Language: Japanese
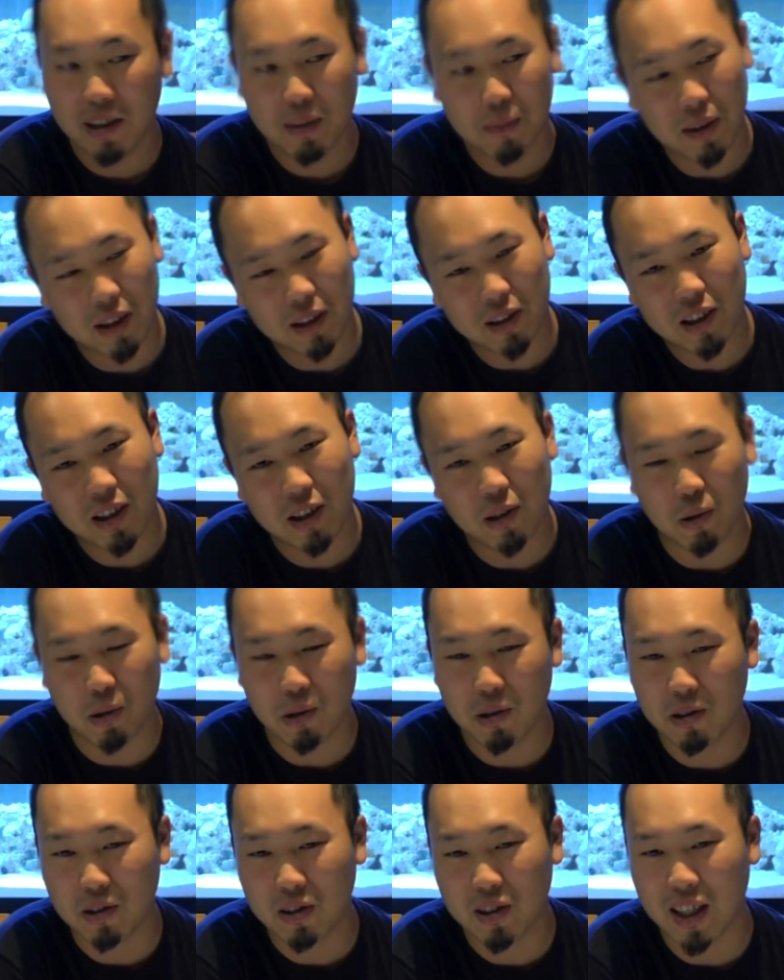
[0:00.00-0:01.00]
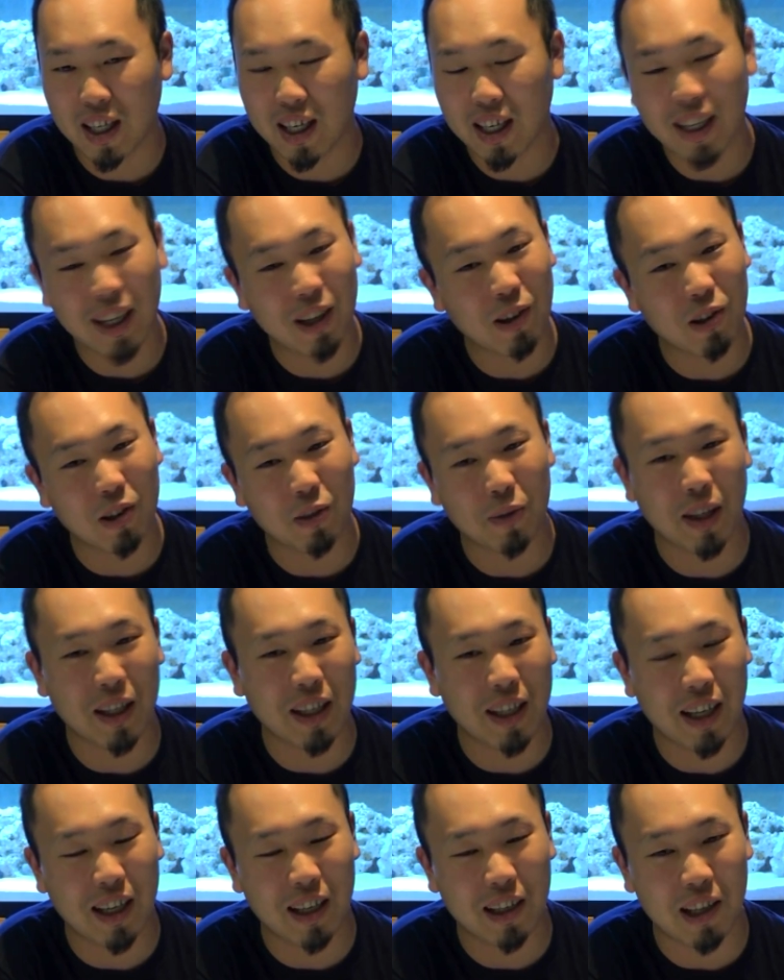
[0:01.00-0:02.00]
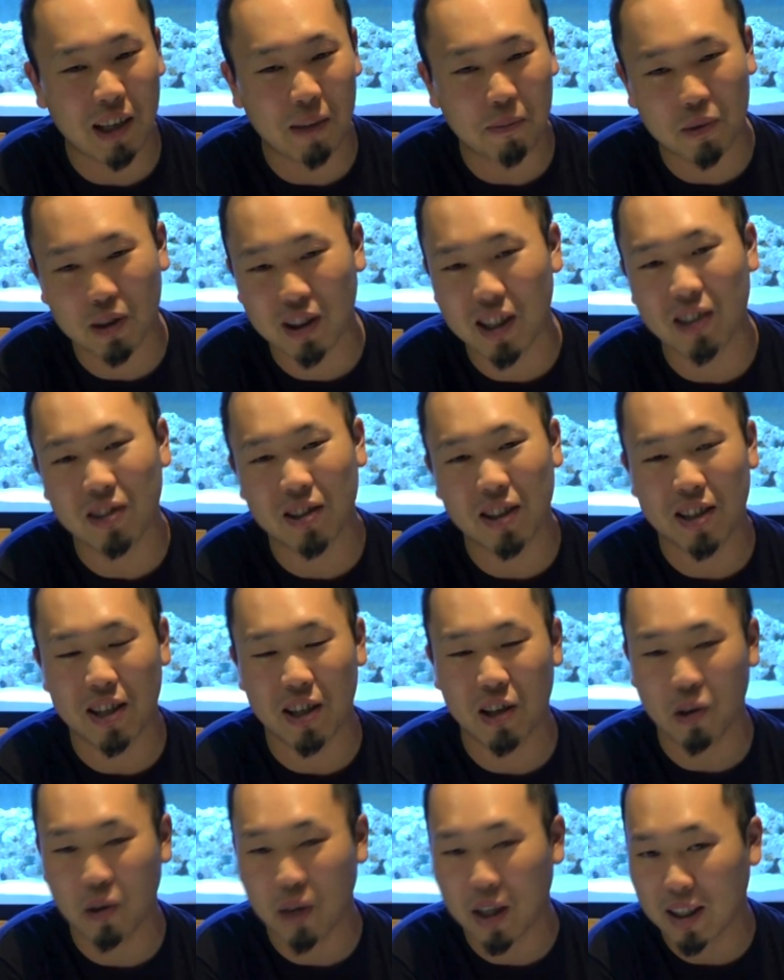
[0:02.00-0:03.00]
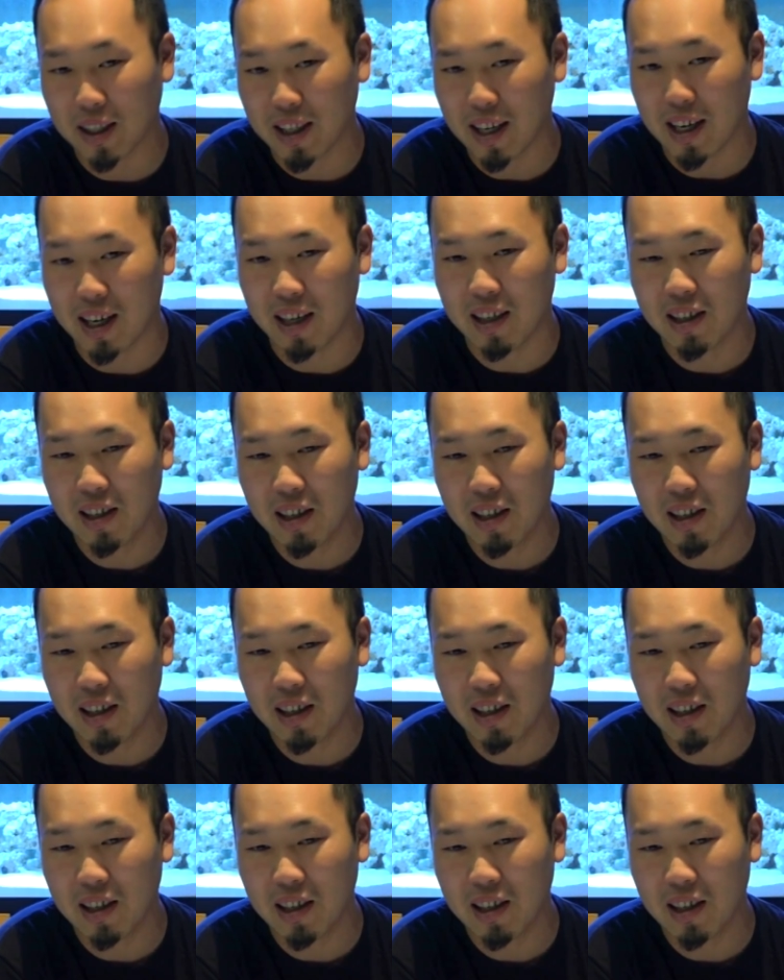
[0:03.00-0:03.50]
まあ、日頃のくだらないことばっかアップしてるんですけどよかったら